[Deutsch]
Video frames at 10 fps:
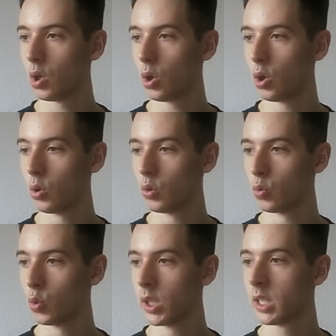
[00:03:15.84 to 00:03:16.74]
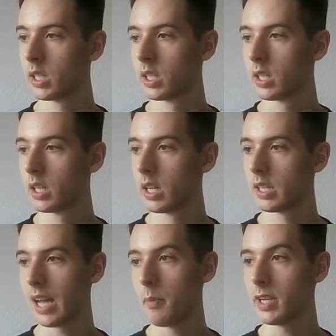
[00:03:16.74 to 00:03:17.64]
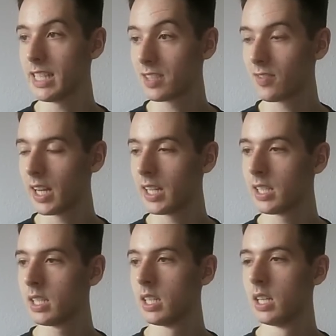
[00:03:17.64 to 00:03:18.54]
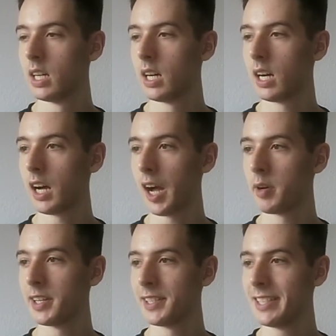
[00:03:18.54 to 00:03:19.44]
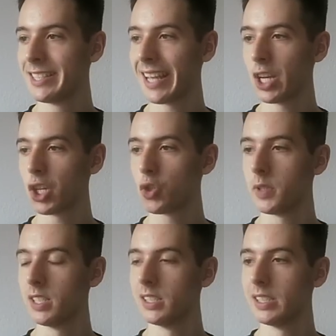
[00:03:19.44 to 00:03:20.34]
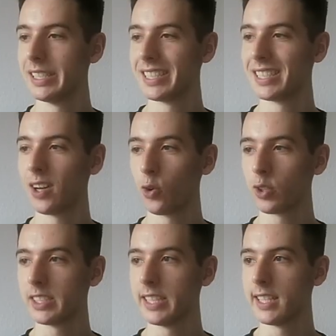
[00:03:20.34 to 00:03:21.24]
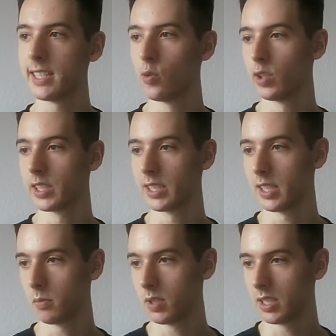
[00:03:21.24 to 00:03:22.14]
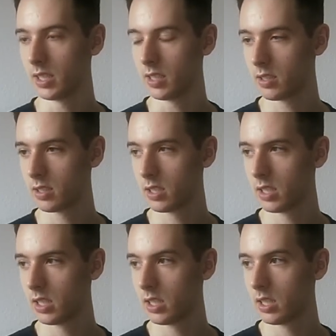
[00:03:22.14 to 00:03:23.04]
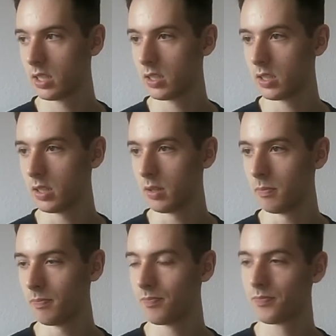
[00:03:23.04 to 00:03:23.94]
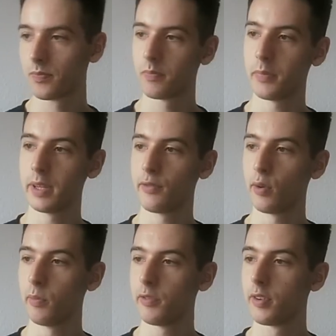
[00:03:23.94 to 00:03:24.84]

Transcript: und nun Dame E2. Aber dieses Endspiel ist auch sehr, sehr unangenehm hier. Ähm, B5.